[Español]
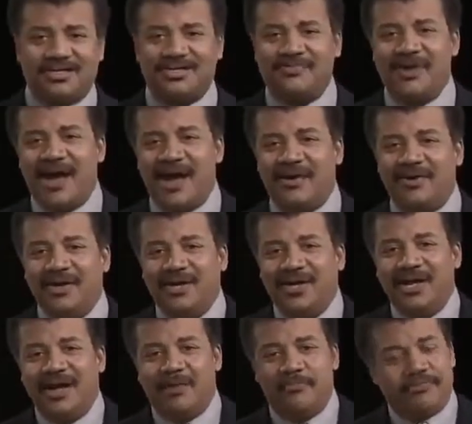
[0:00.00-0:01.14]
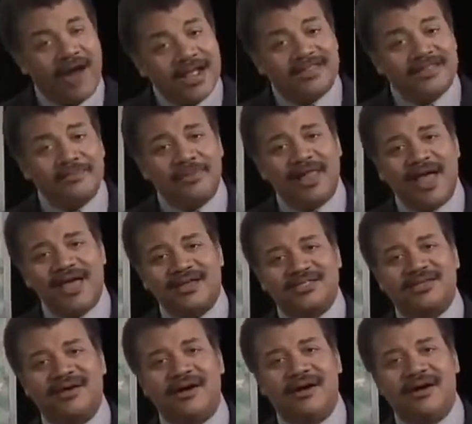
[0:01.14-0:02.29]
Habla de cuán brillantes son los
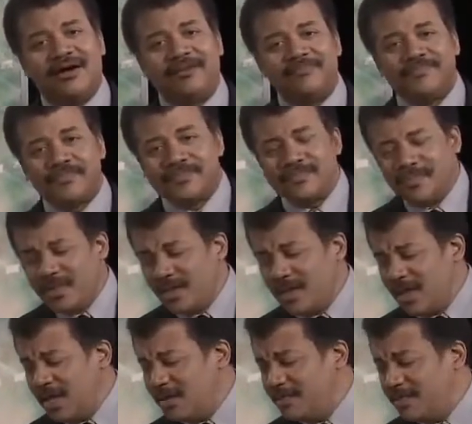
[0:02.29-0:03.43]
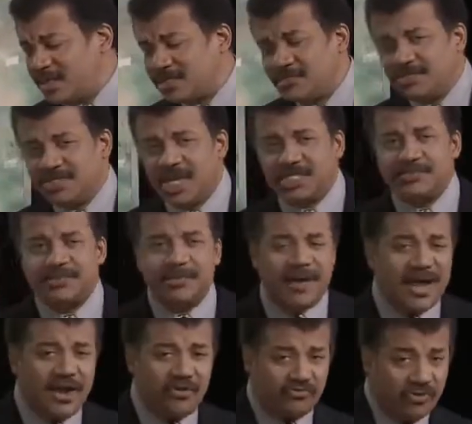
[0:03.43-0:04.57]
planetas. Y además emite
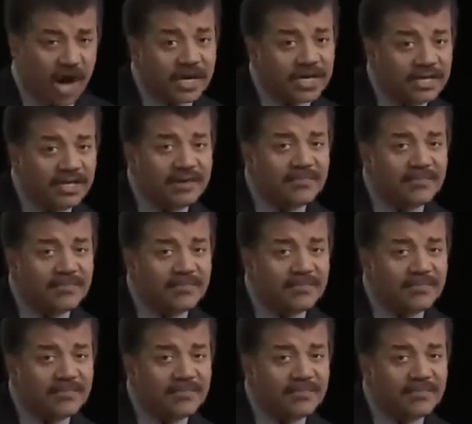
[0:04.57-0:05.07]
sus propias